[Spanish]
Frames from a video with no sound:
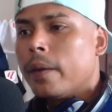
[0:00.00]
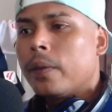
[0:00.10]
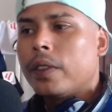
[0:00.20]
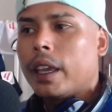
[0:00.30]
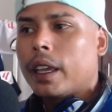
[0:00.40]

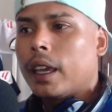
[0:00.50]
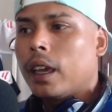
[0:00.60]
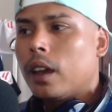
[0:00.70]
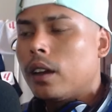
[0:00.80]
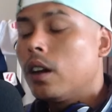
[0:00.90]
de que,
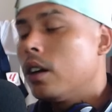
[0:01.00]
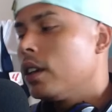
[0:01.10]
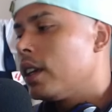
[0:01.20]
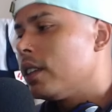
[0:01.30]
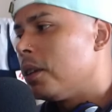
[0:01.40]
ay,
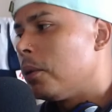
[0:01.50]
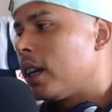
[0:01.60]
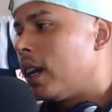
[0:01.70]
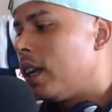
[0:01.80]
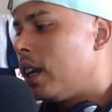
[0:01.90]
que se va a
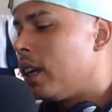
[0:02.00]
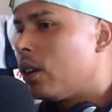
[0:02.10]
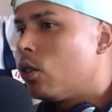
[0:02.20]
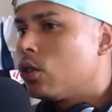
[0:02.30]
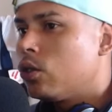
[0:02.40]
caer el
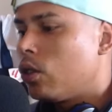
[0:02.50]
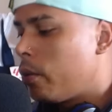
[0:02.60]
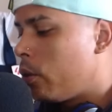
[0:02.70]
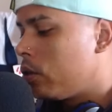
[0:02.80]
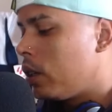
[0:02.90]
negocio, no
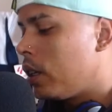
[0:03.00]
puedo seguir